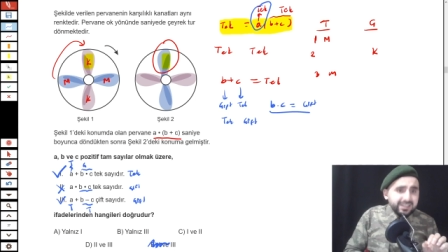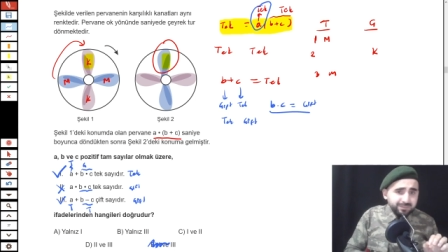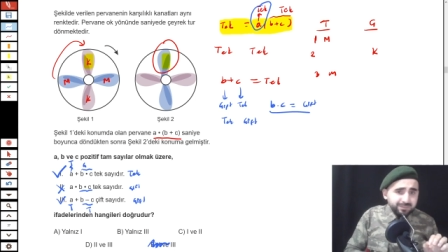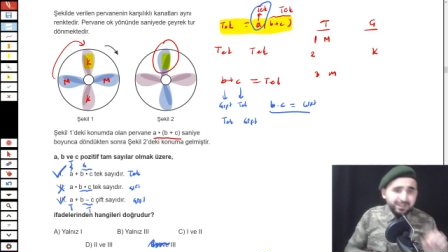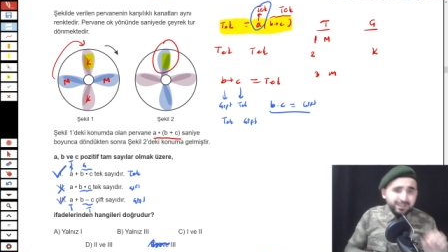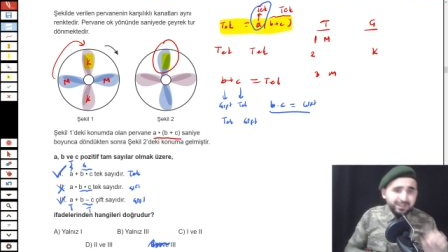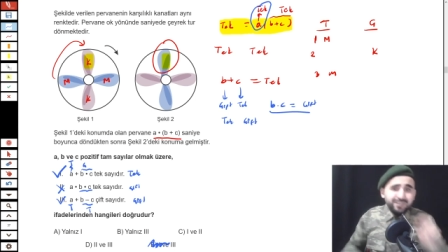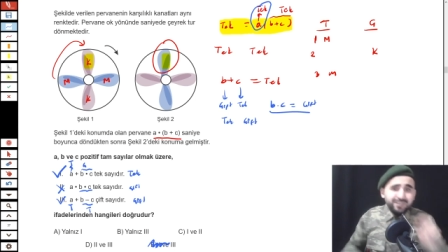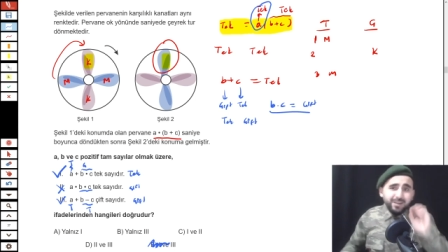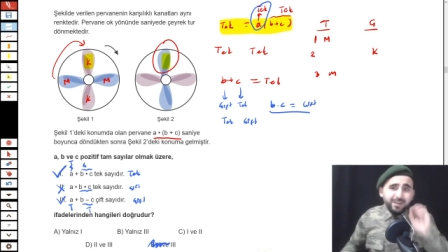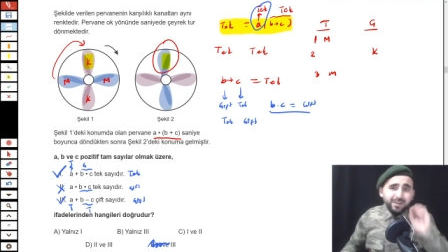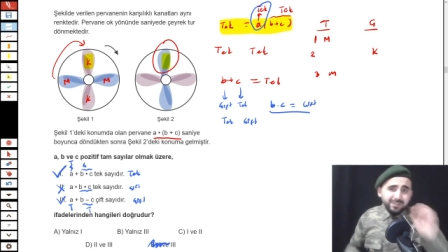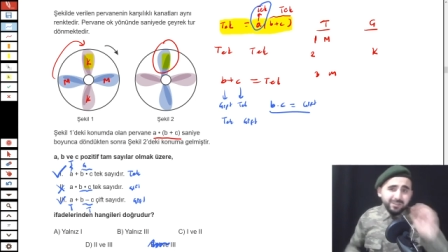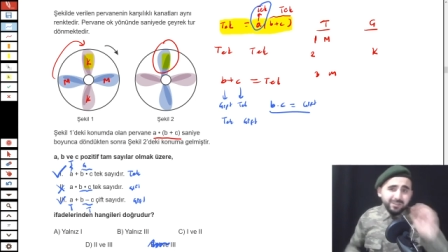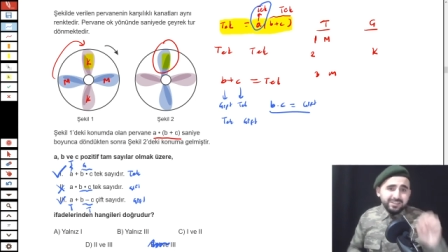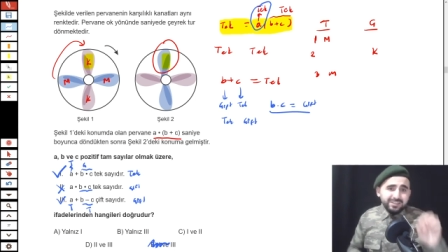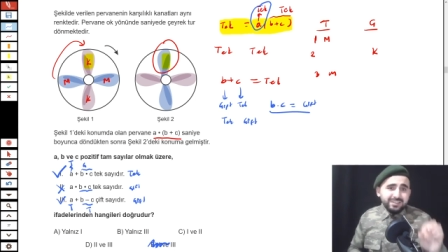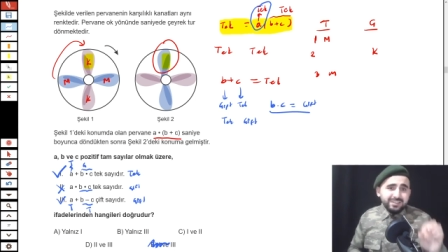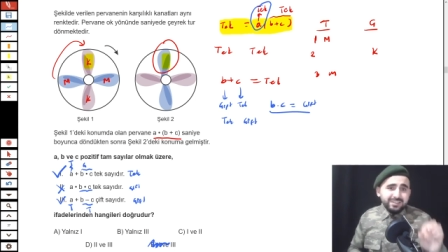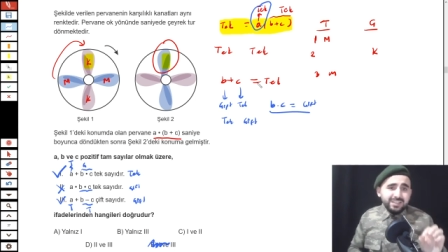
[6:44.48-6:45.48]
bana vermek
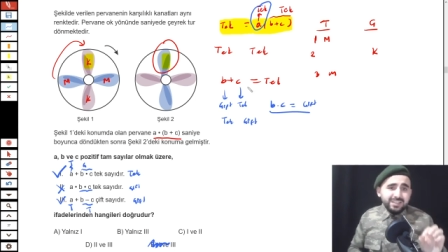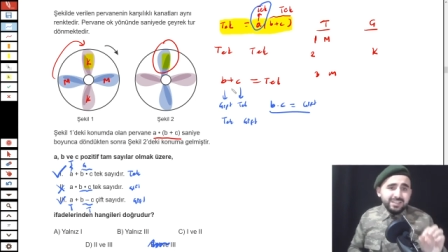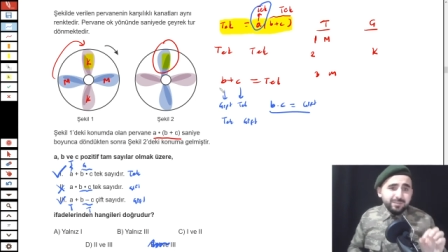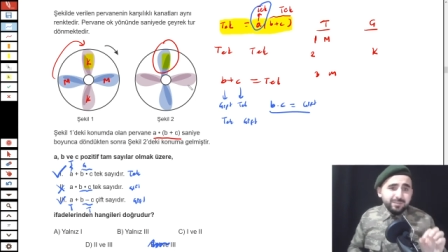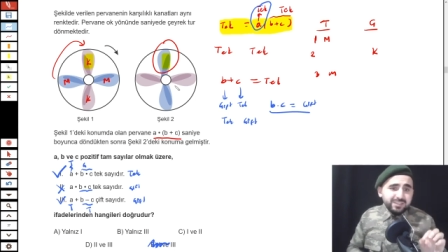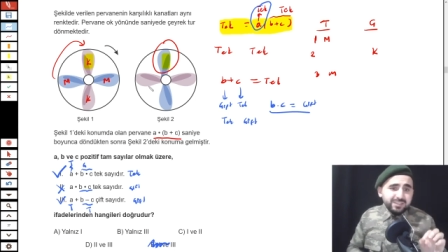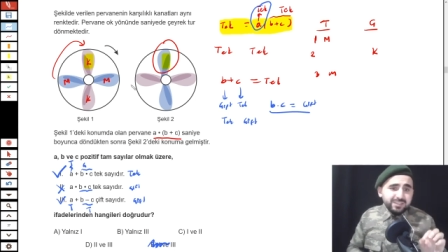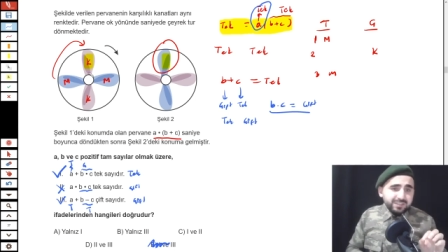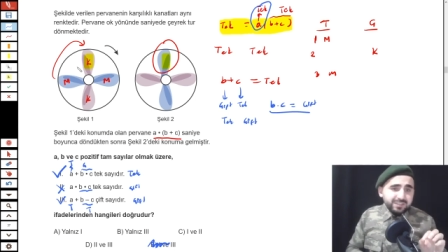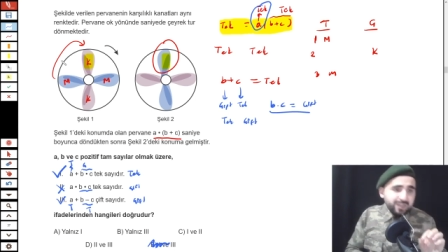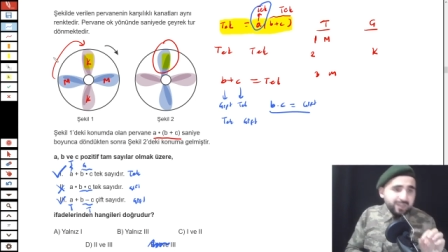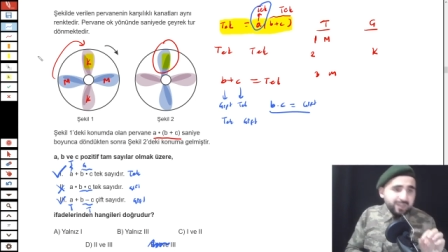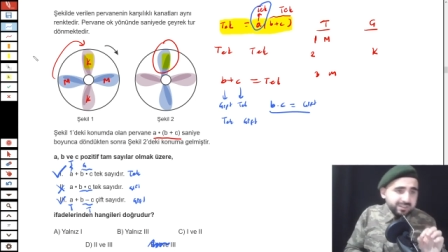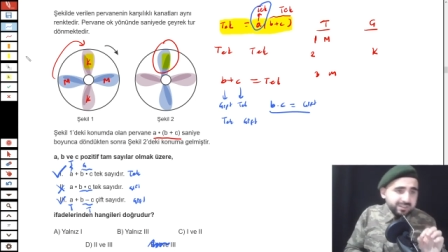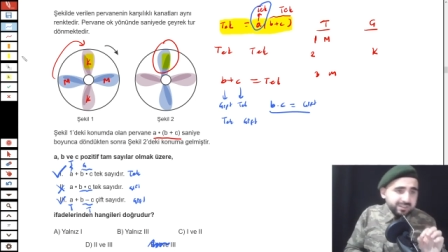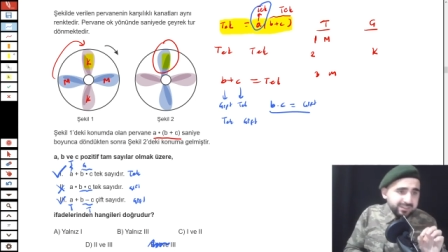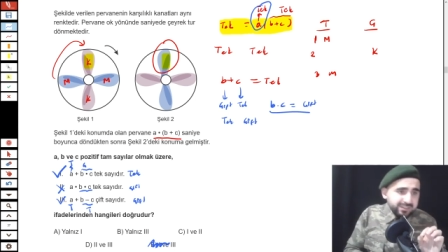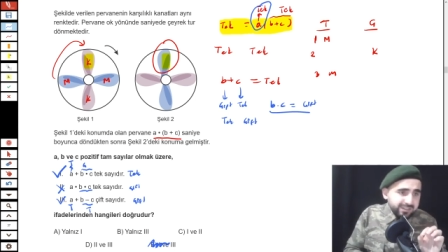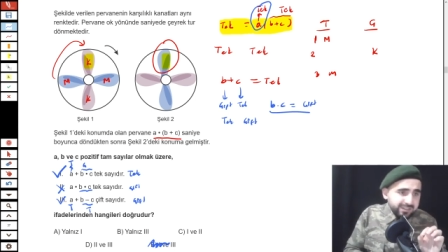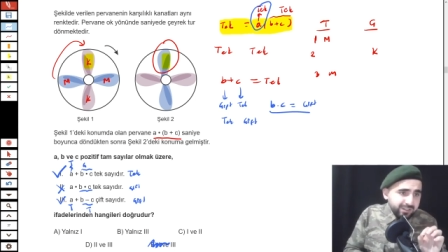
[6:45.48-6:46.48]
istediği tek mesaj
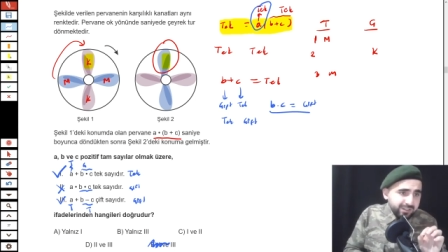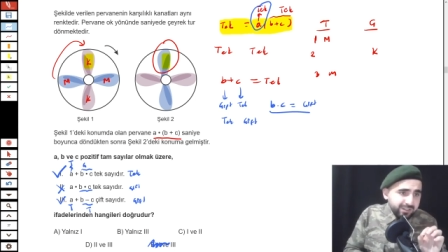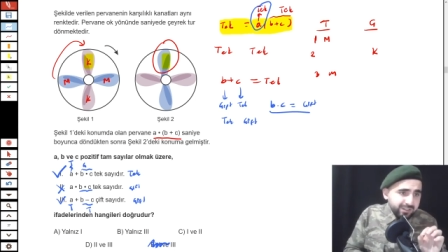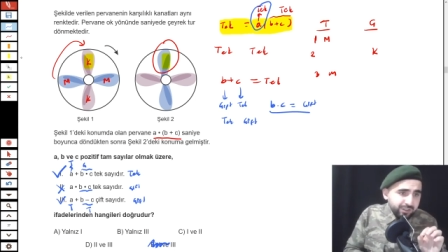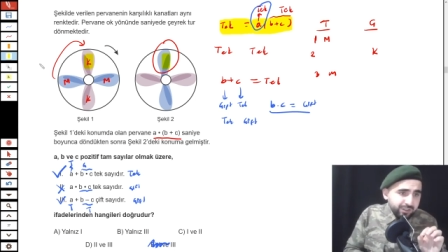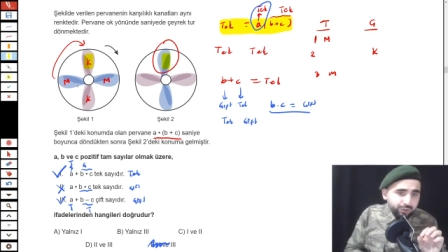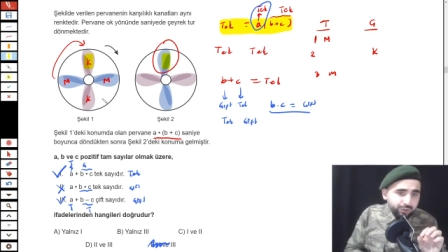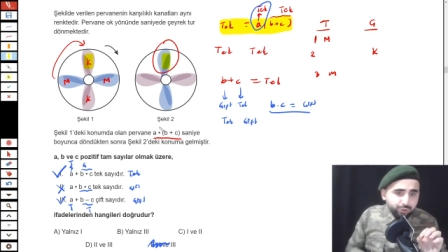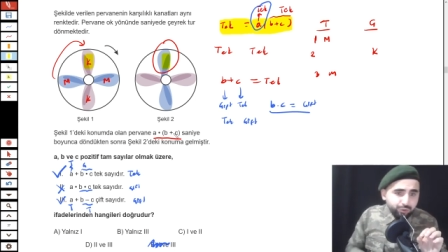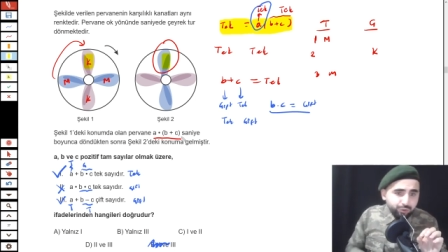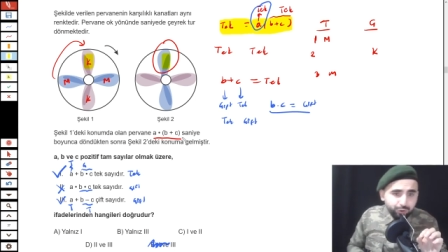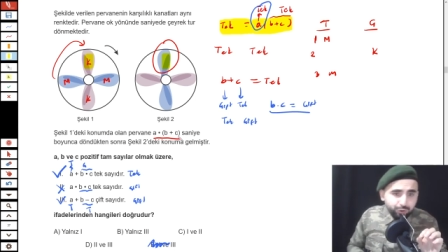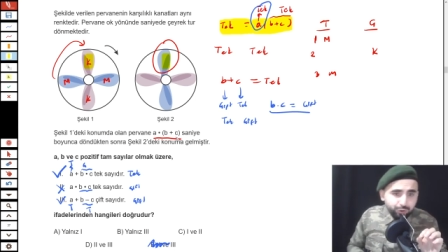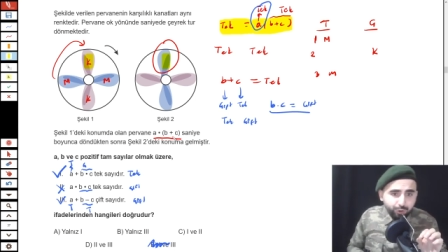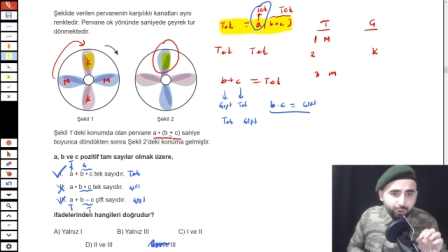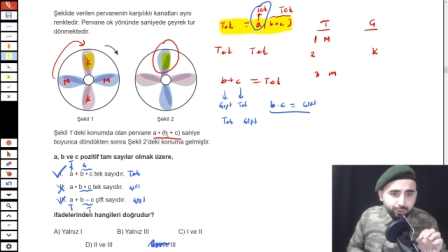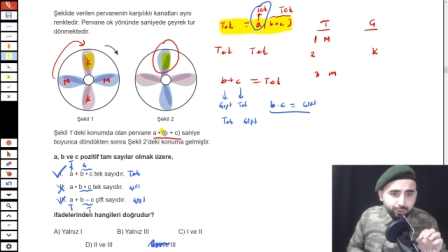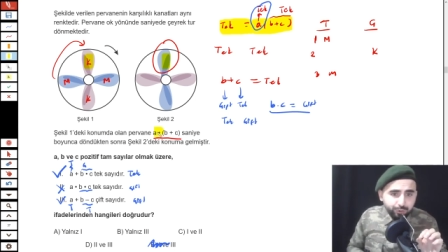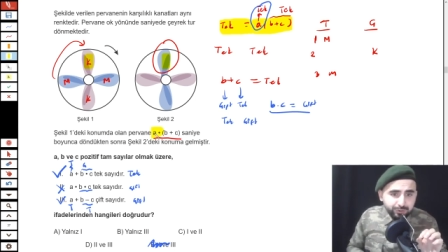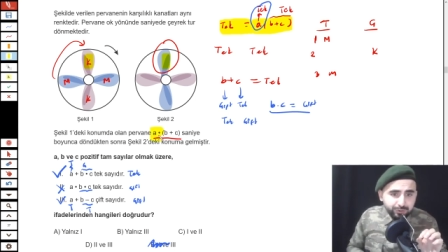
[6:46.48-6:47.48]
vardı. Şu
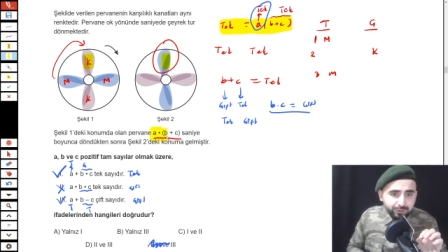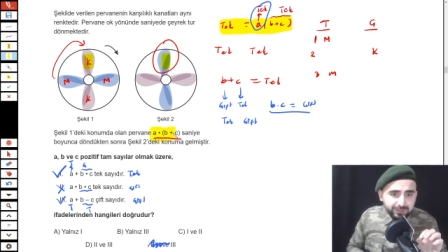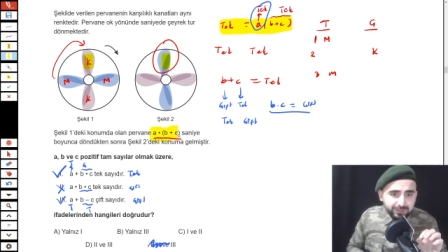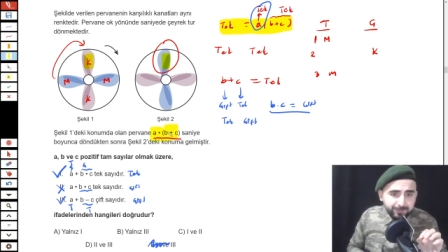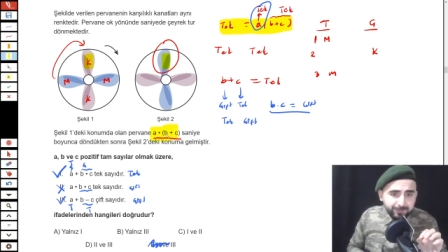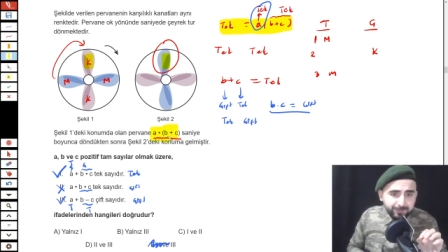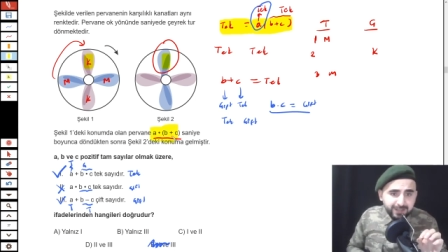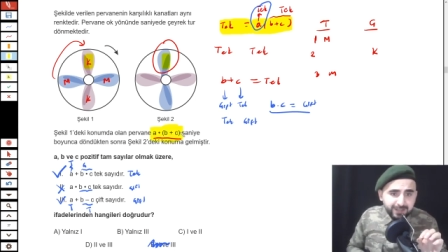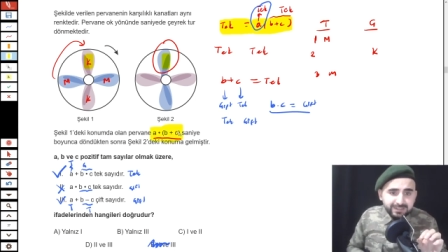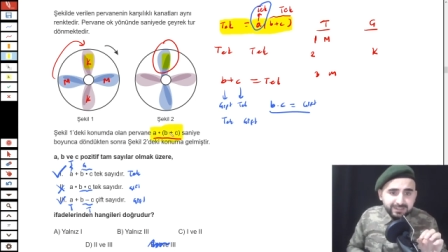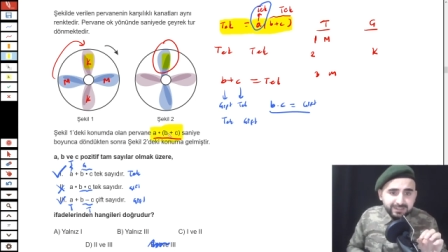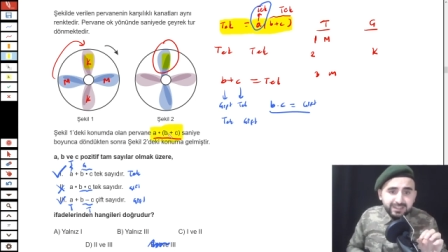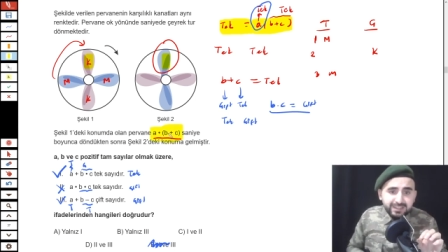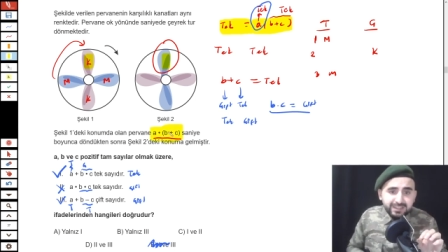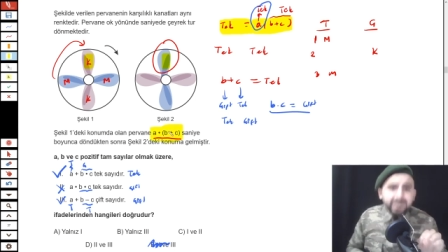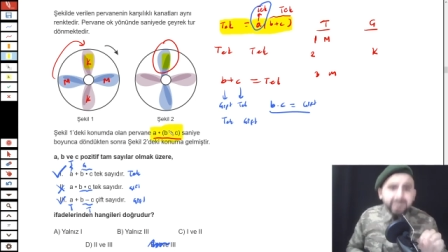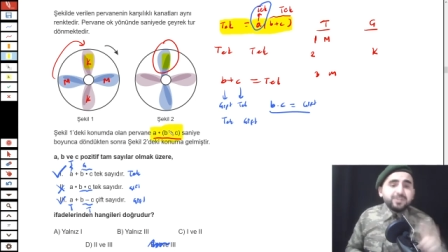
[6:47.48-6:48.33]
gördüğün ifade tek mi